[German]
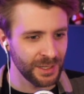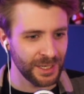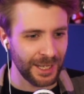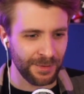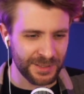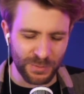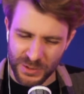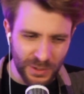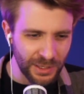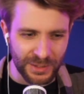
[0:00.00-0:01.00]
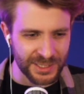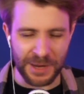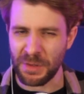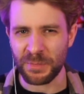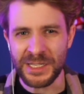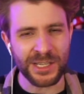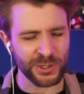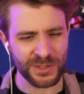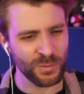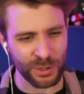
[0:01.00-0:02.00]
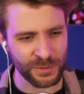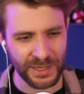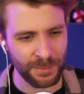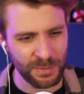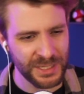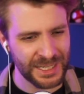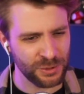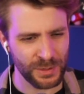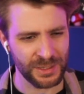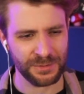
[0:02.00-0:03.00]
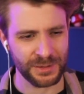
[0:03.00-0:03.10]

Aber es muss nur irgendwas sein. Papier ist schon super schwer. Papier geht schwer nicht, finde